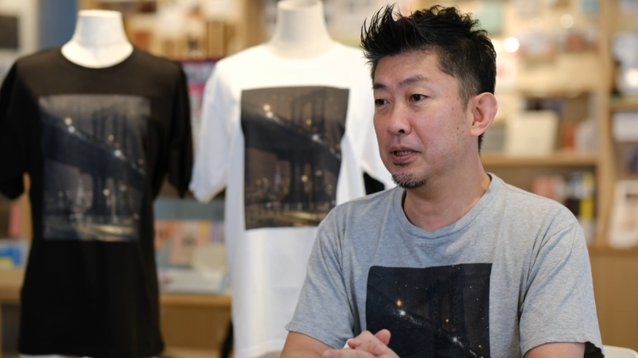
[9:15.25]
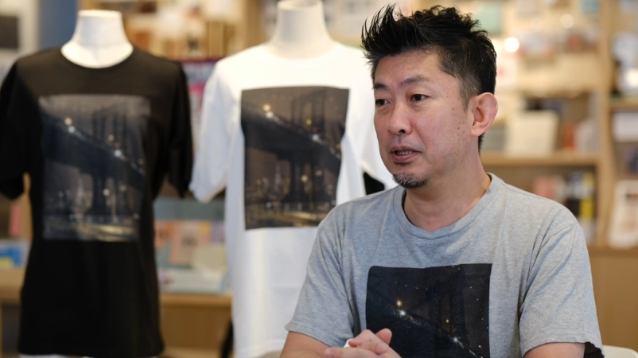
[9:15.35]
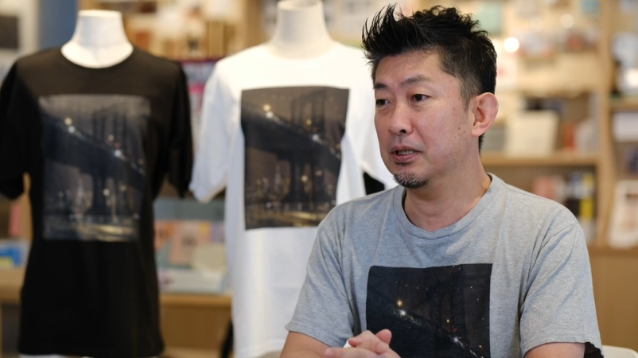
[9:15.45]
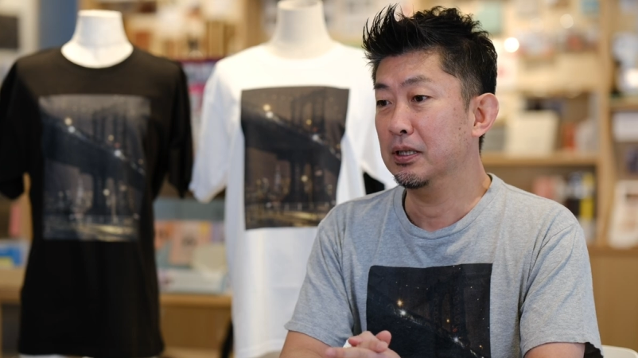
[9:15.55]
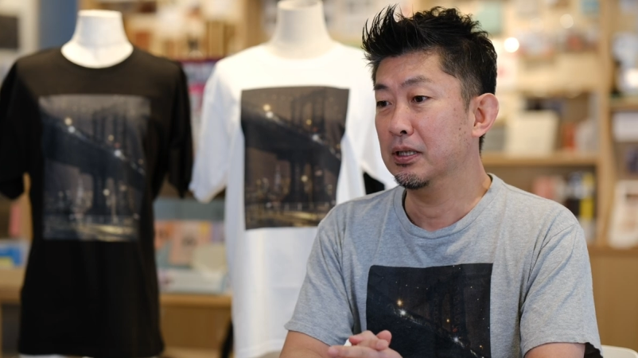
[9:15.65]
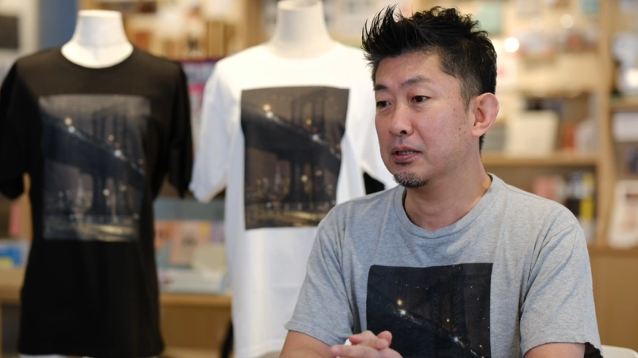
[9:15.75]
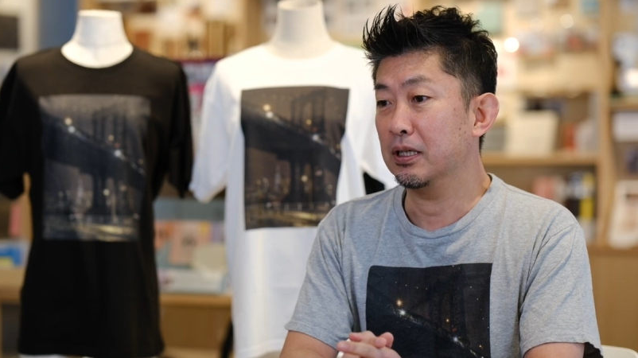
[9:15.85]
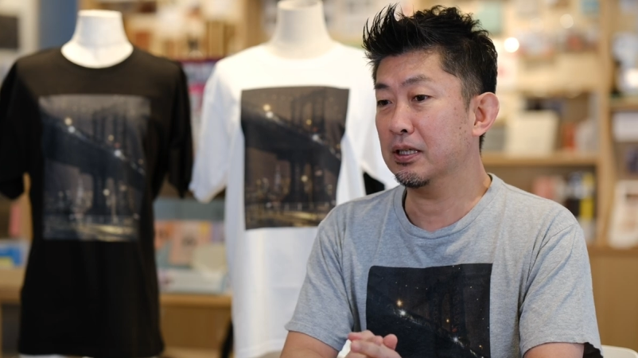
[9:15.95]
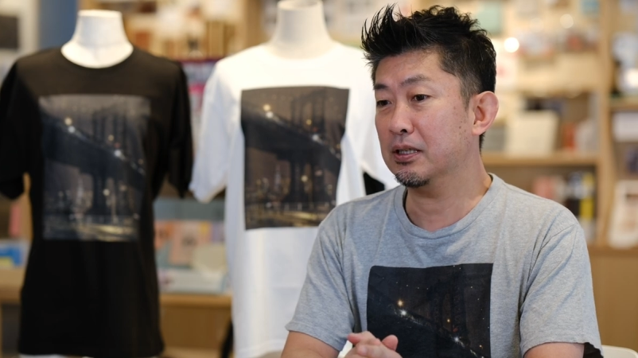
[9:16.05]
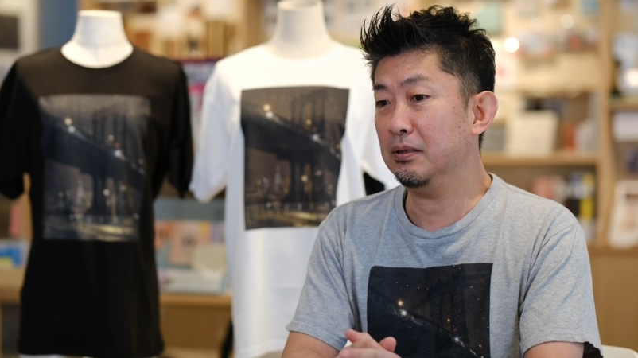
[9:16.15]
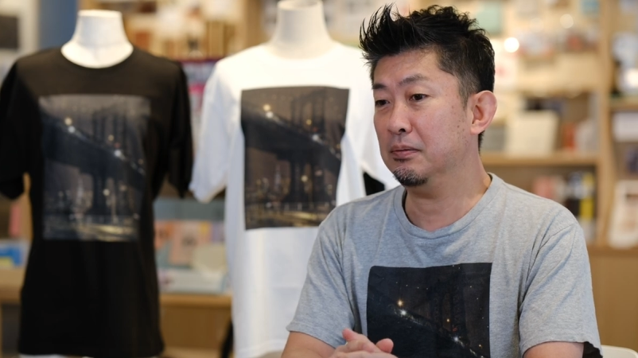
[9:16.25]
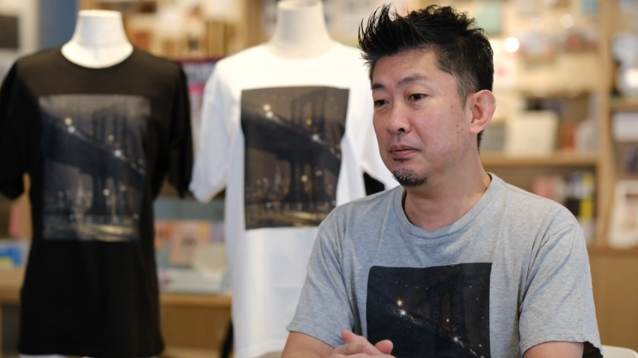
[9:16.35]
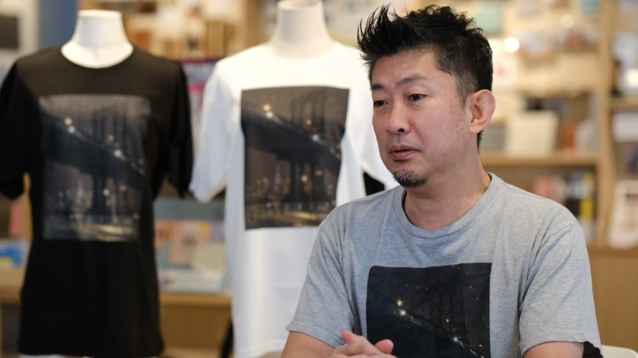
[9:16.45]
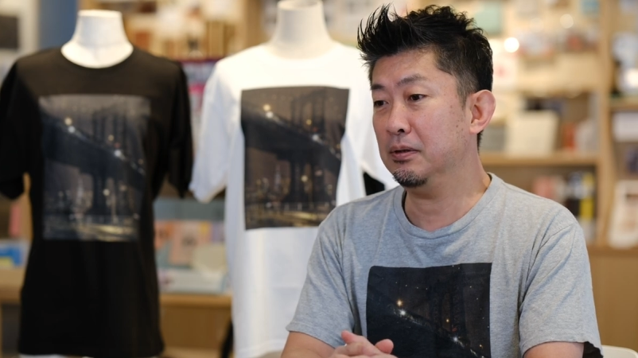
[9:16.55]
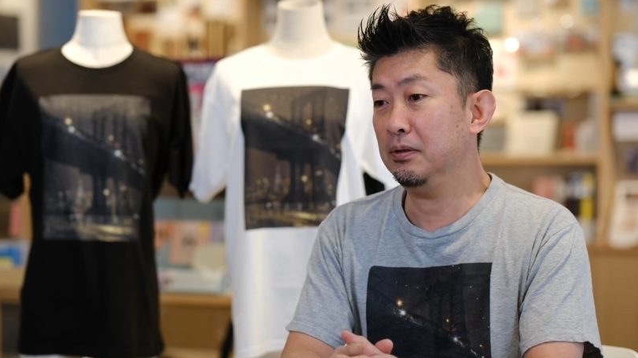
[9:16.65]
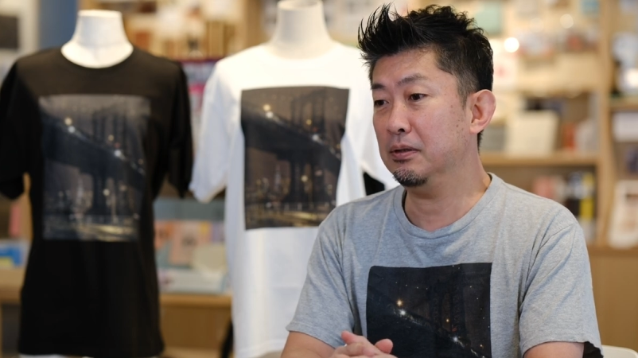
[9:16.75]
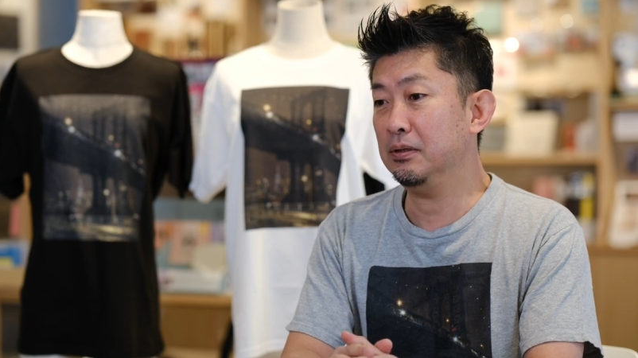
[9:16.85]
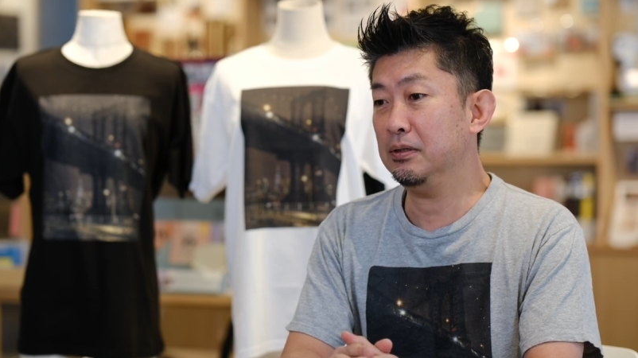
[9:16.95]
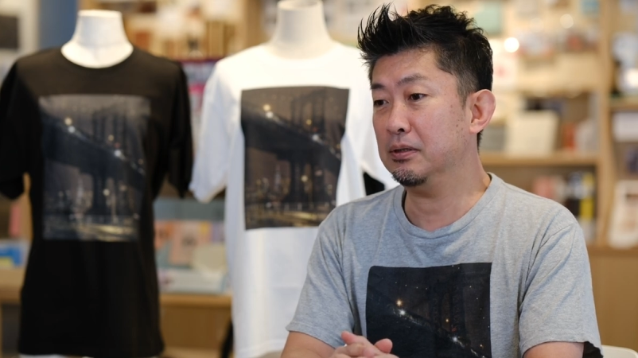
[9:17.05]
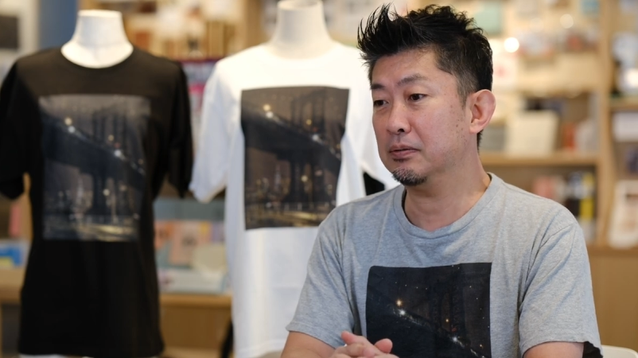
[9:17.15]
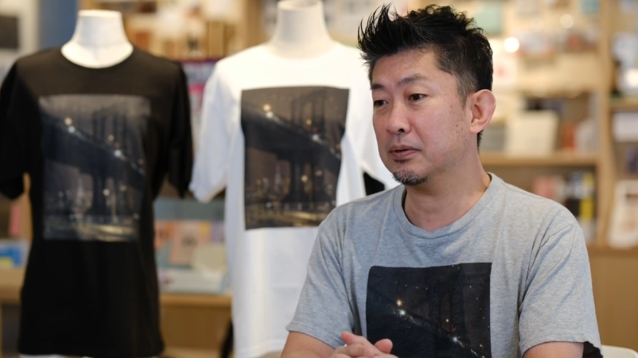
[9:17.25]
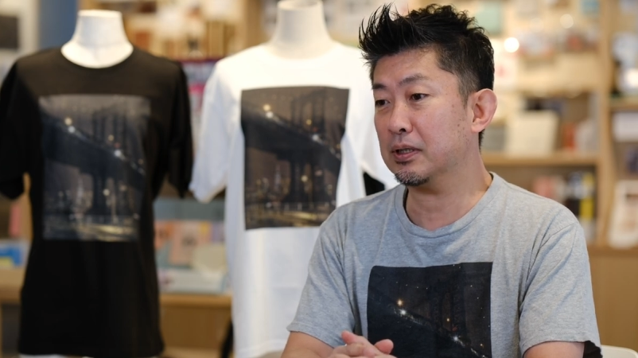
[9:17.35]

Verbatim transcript: り最近、